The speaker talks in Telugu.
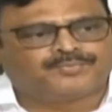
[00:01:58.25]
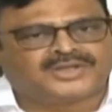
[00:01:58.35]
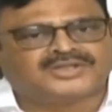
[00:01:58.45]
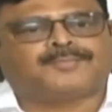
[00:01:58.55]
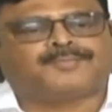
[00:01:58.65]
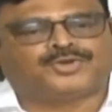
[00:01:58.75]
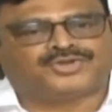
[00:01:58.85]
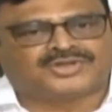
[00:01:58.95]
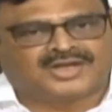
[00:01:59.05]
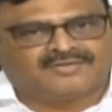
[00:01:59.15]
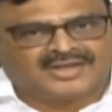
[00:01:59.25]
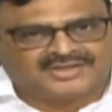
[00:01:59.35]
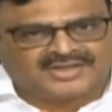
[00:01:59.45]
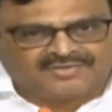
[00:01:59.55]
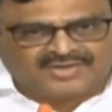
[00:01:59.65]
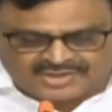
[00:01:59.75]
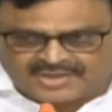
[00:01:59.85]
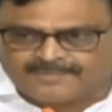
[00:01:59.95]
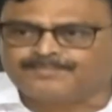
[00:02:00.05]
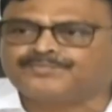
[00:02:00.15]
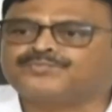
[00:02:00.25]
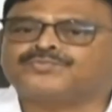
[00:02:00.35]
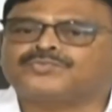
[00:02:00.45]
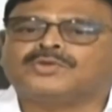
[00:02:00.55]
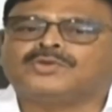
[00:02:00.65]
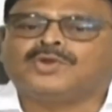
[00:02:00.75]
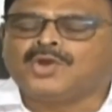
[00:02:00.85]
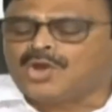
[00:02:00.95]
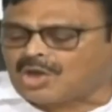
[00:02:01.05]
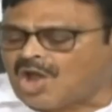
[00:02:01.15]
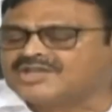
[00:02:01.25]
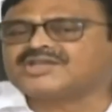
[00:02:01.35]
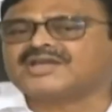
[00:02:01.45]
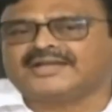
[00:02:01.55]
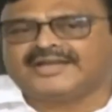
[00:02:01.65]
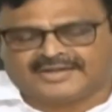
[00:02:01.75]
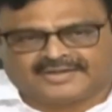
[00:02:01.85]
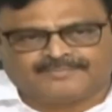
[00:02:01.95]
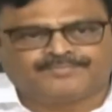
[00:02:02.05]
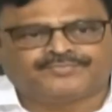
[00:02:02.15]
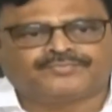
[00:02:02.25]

ప్రజా ప్రయోజనాల వ్యాజ్యాన్ని వేశారు లాజికల్ ఎండ్